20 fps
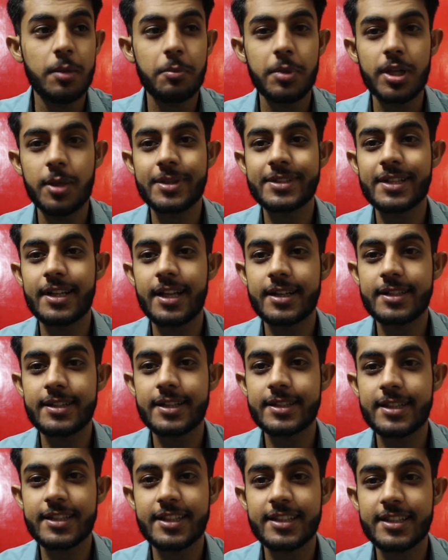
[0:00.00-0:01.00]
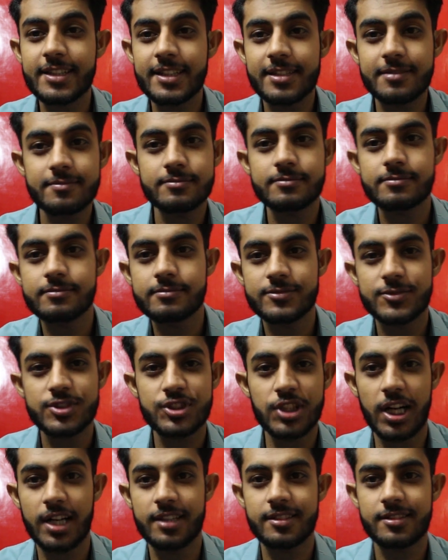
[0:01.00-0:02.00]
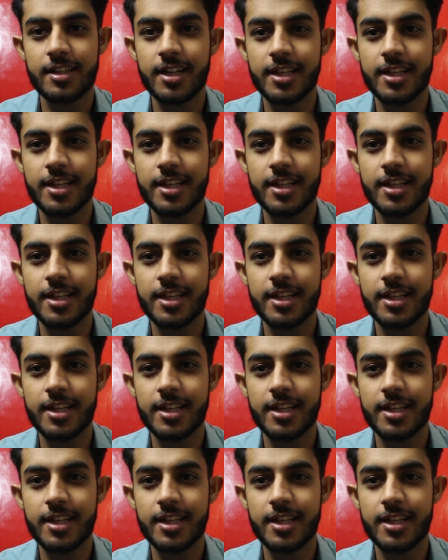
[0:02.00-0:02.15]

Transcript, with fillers: मतलब ऐसा लग नहीं रहा था कि इधर चांद